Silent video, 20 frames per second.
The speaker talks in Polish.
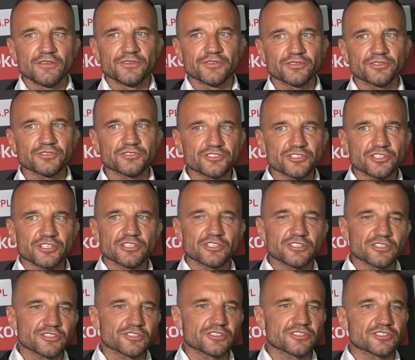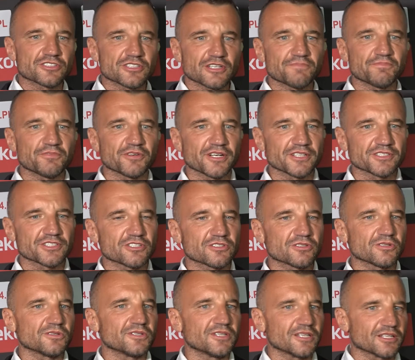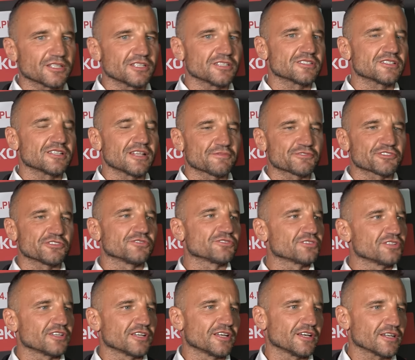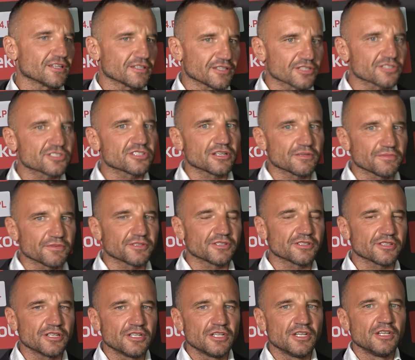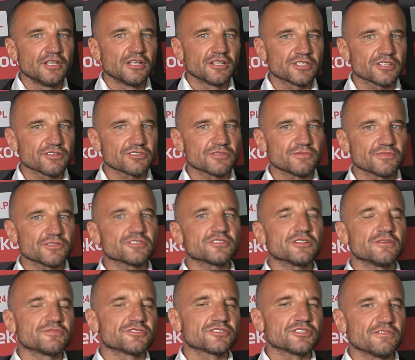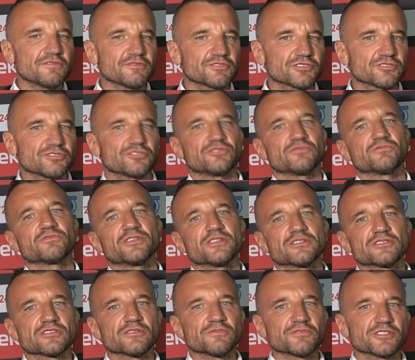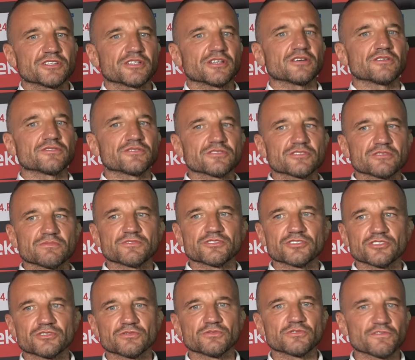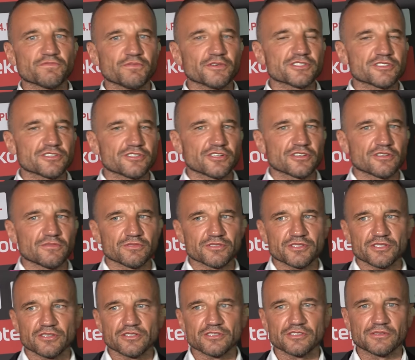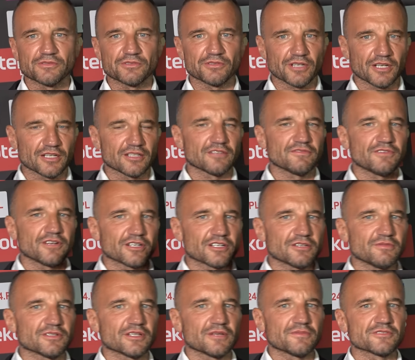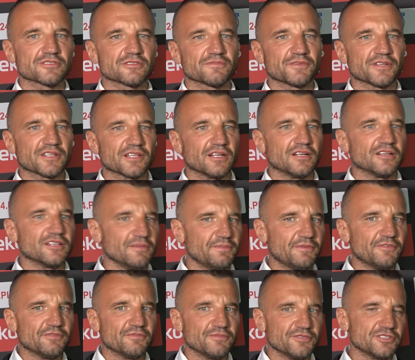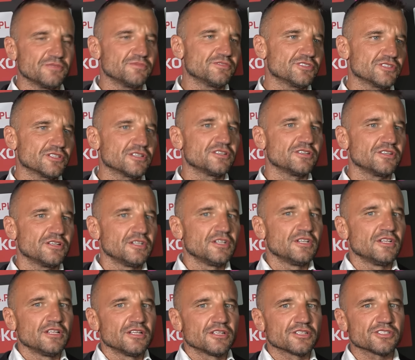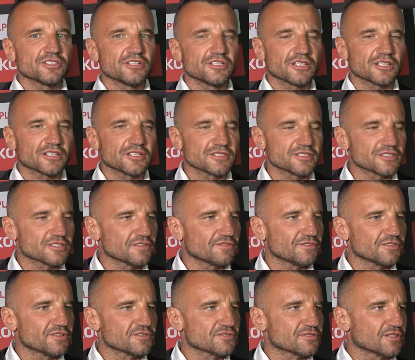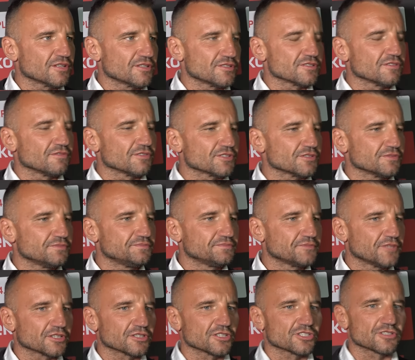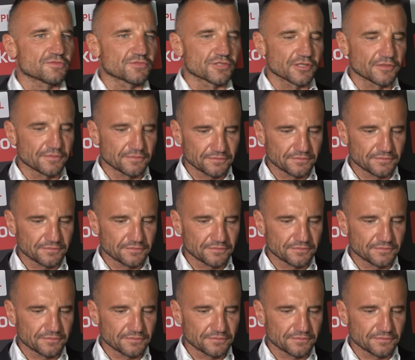No to chcę chce pokazać, że to jaki jest lepszy od Klingera, także ja będę chciał, żeby to zrobić. Nie wiem, czy to się uda zrobić tak, jak on to to sobie życzył już w październiku, bo z tego co to karta walkowa tam jest dopięta, ale na pewno będziemy chcieli, chcieli takie zestawienie zorganizować jak najszybciej.